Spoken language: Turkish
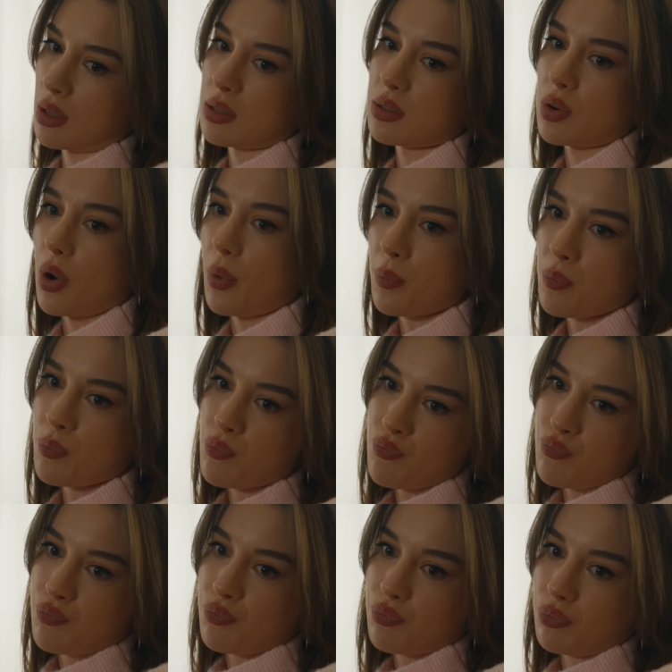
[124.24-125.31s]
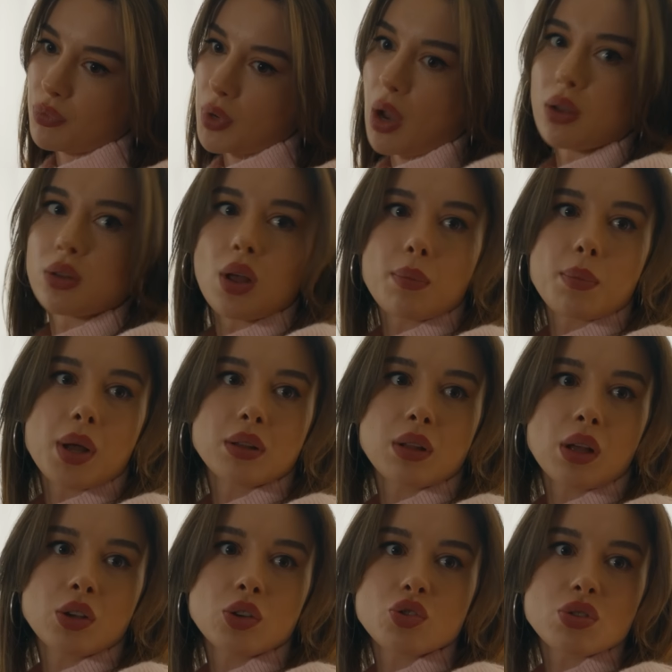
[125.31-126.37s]
Azra. Ya adam benden
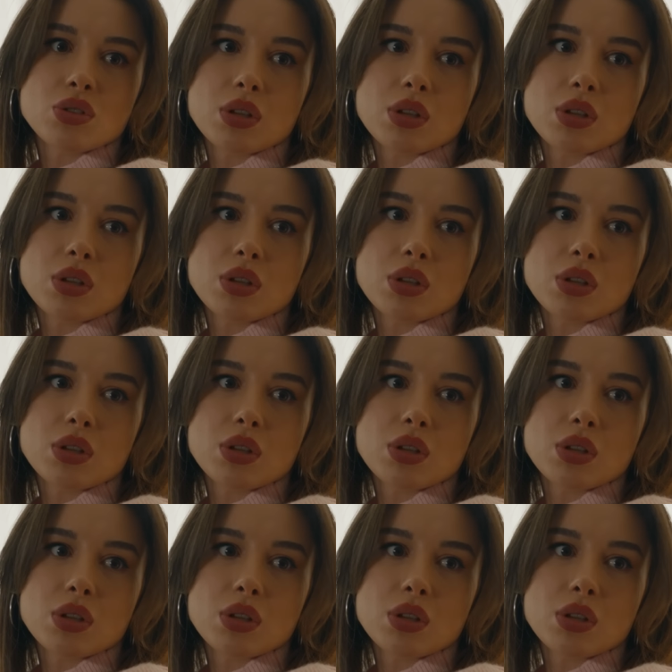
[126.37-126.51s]
hiç söz